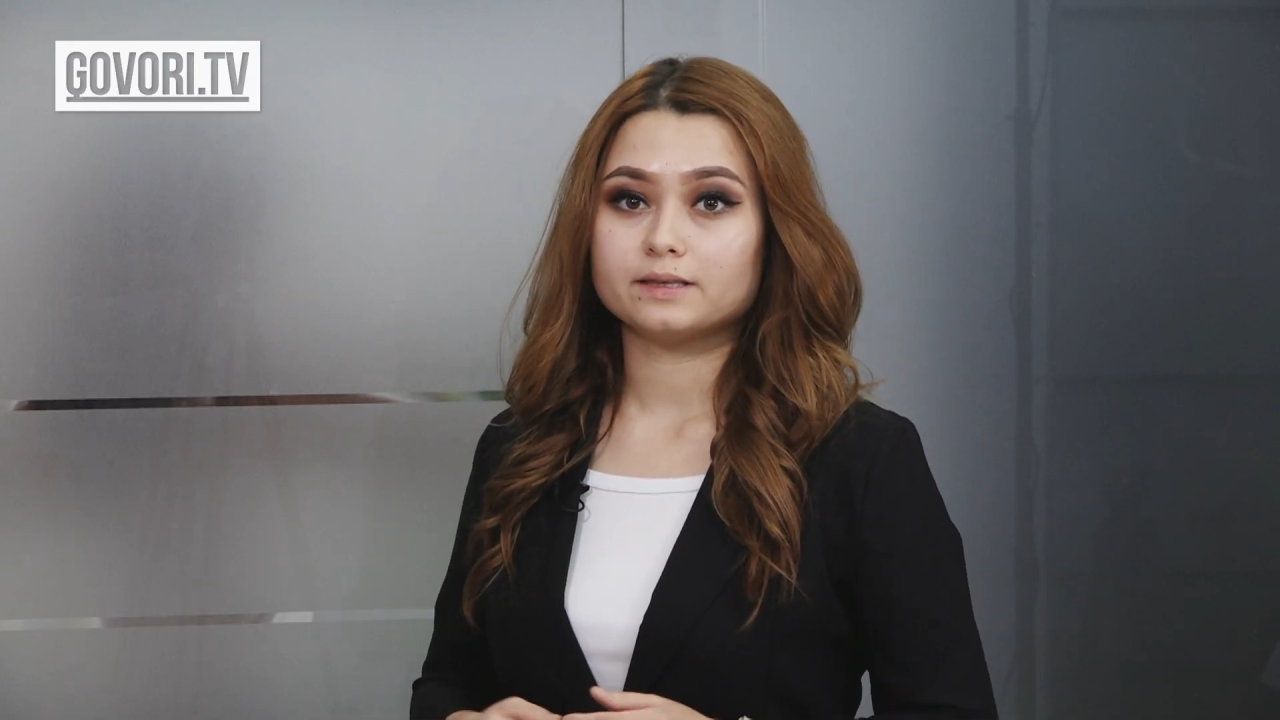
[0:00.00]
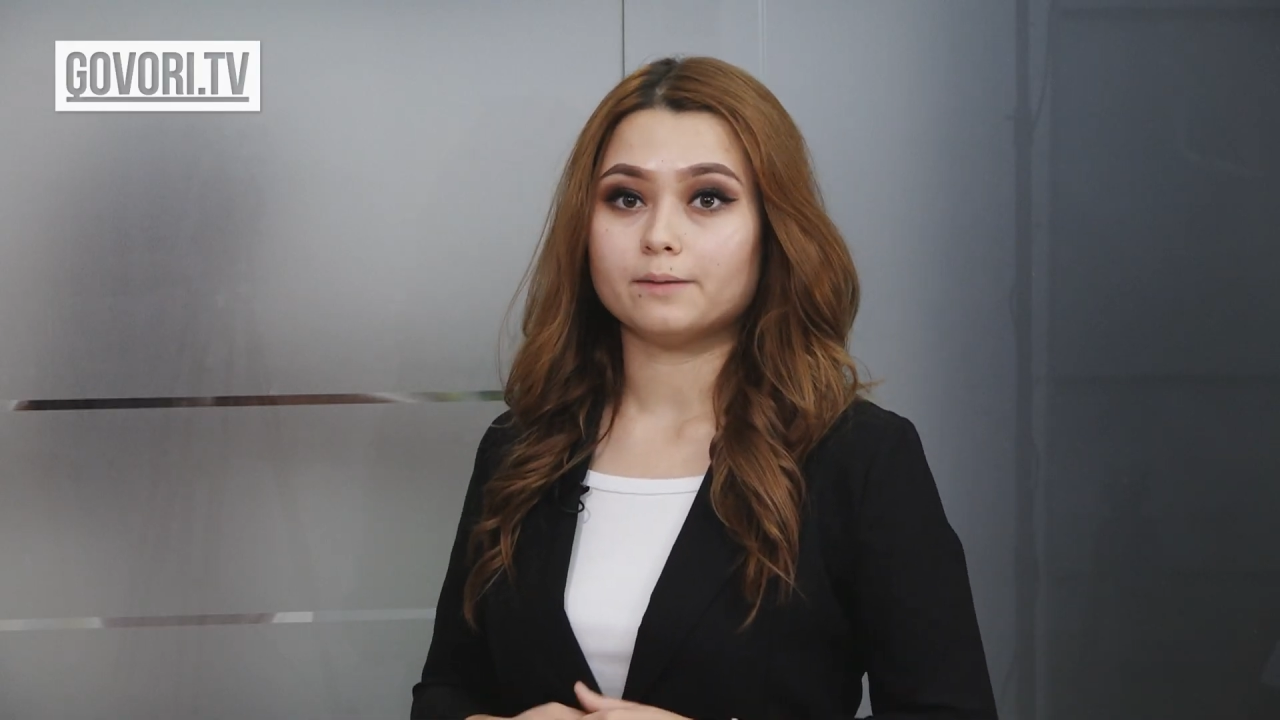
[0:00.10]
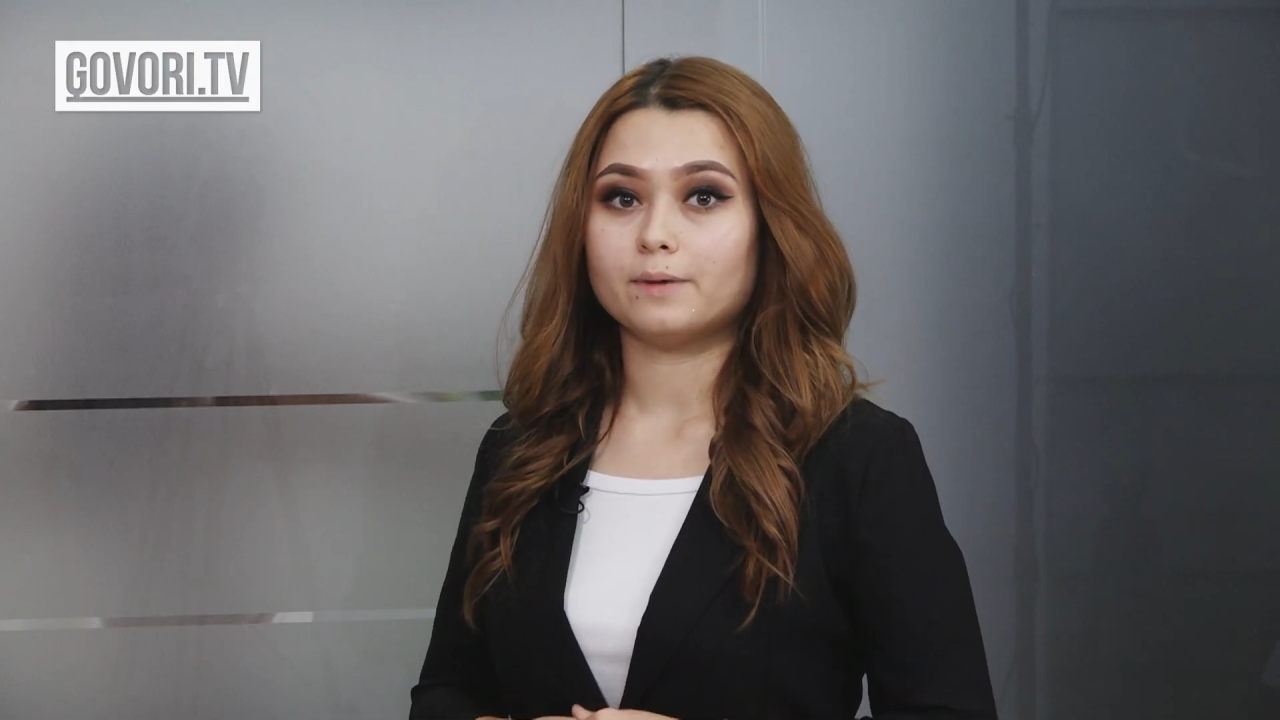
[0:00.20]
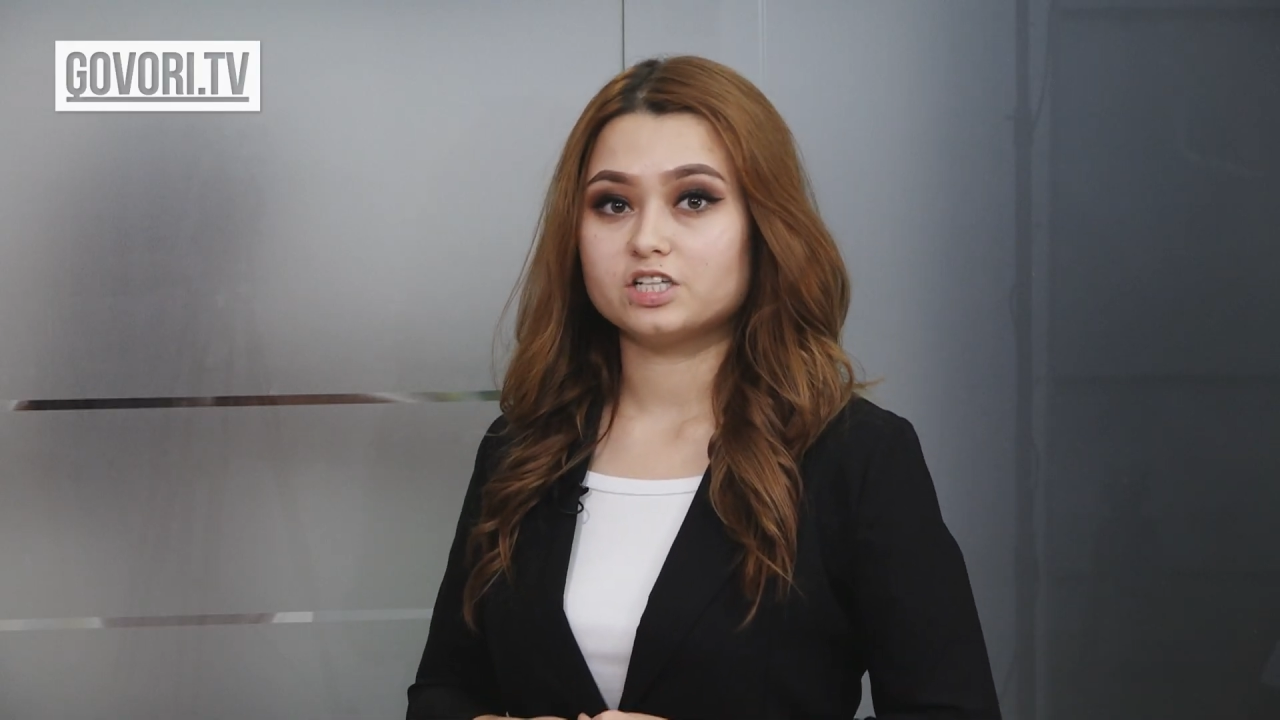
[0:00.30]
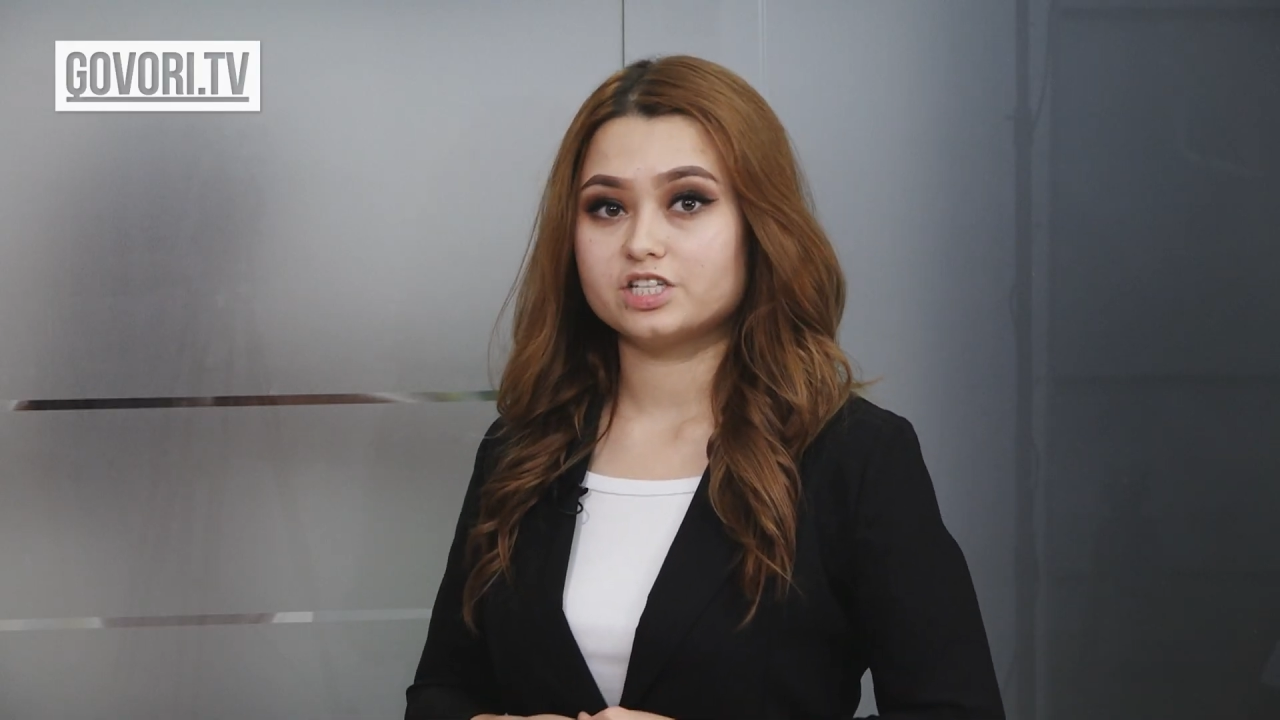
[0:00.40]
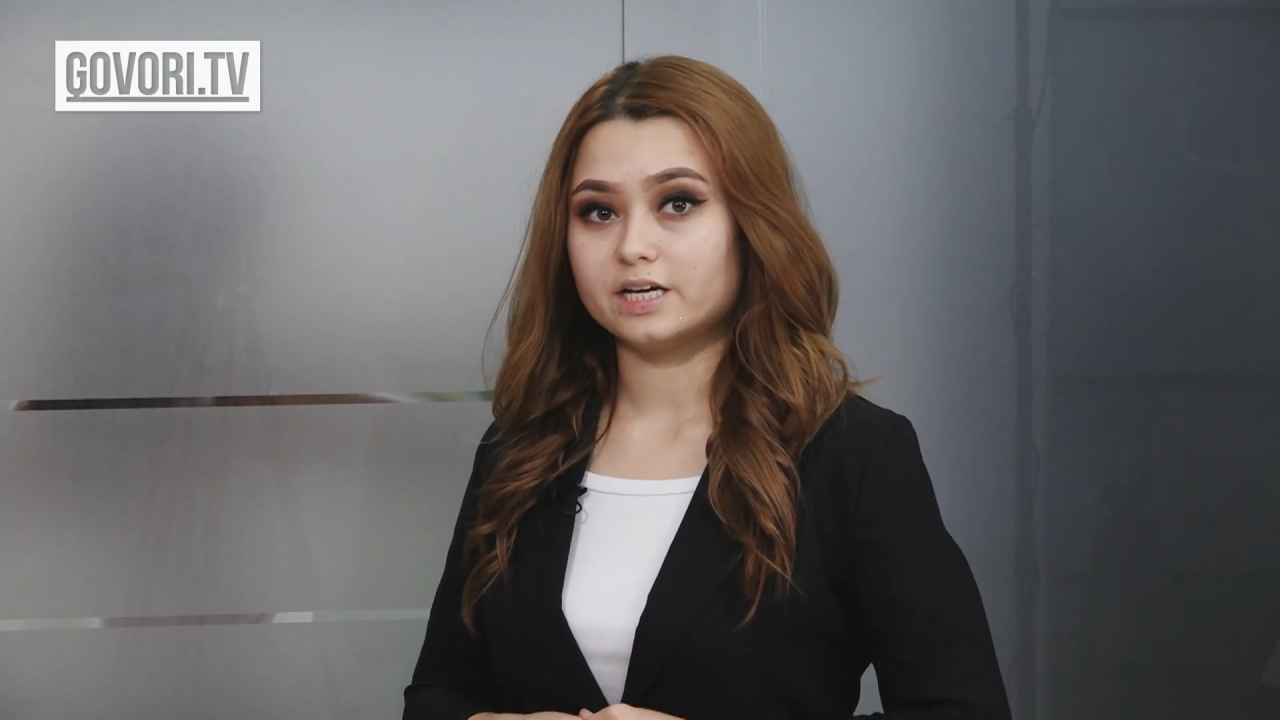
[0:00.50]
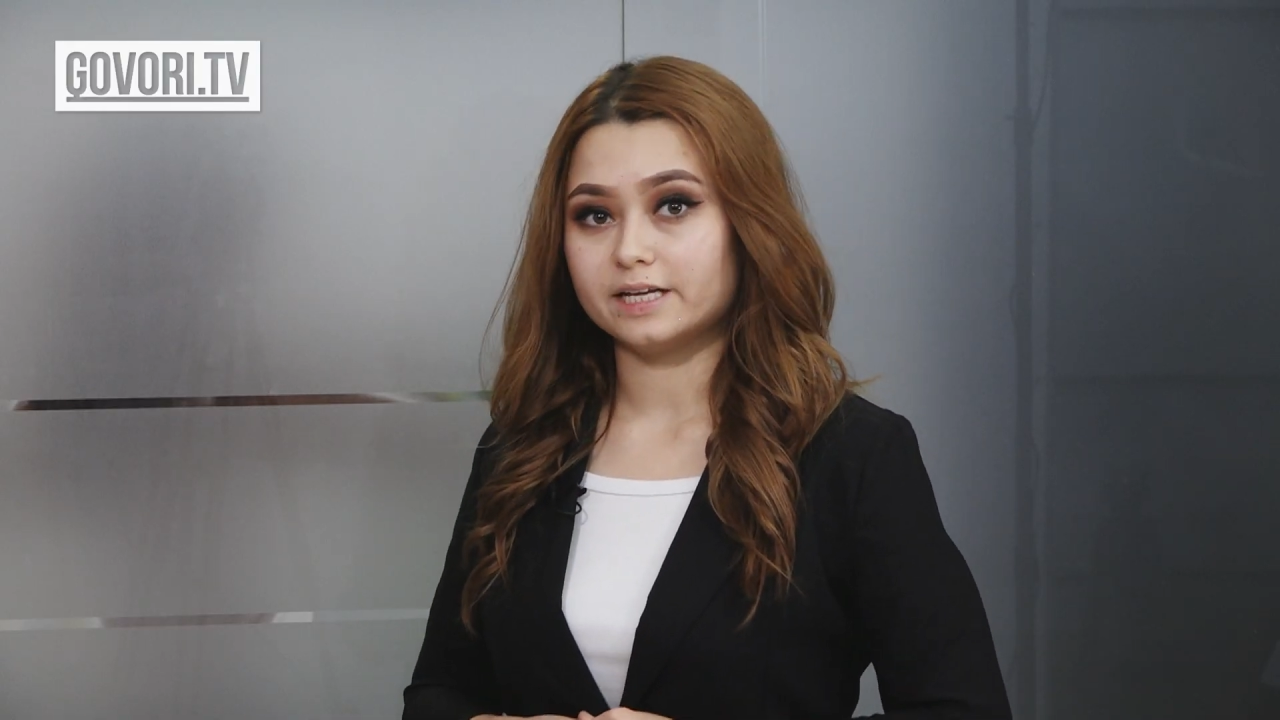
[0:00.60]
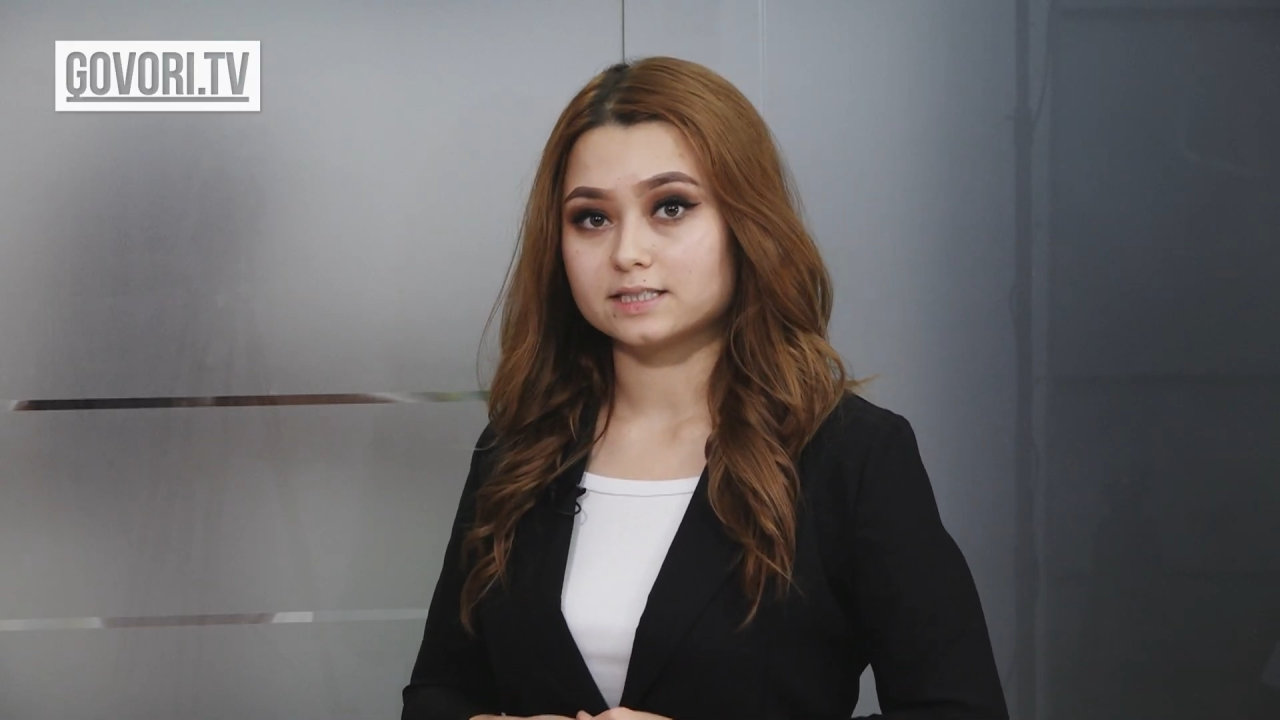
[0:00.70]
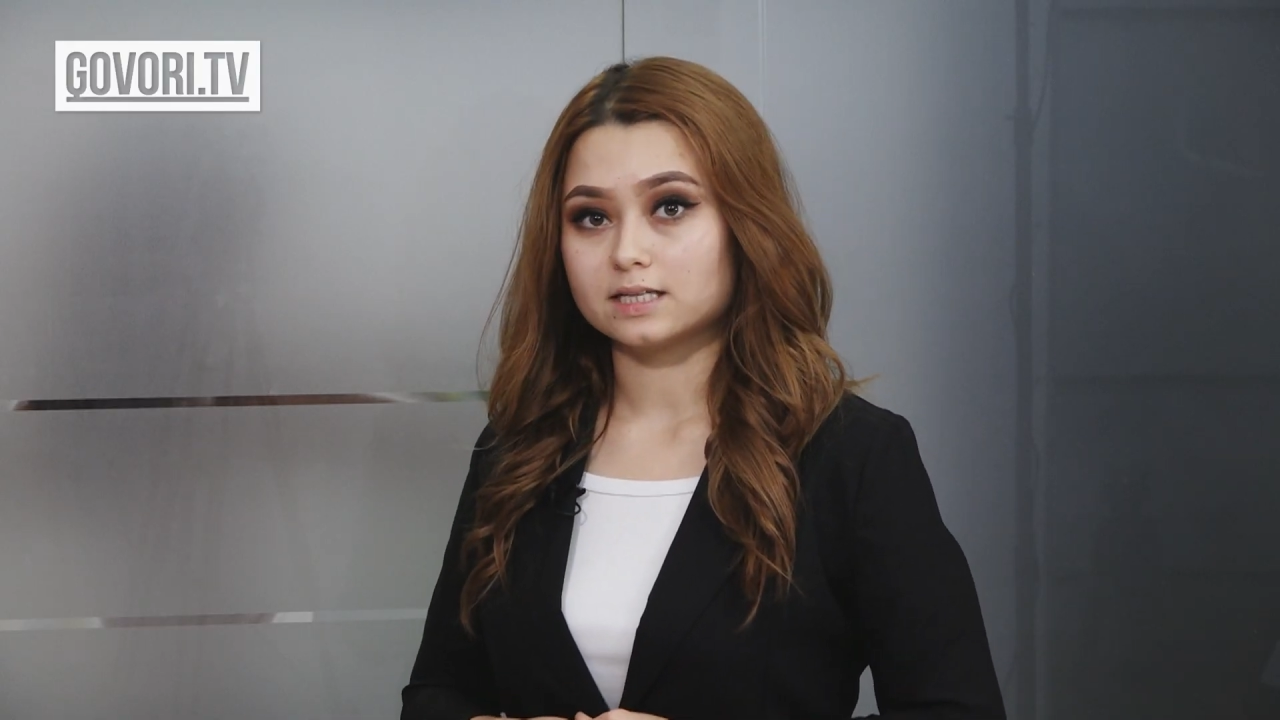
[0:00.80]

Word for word: домашний арест.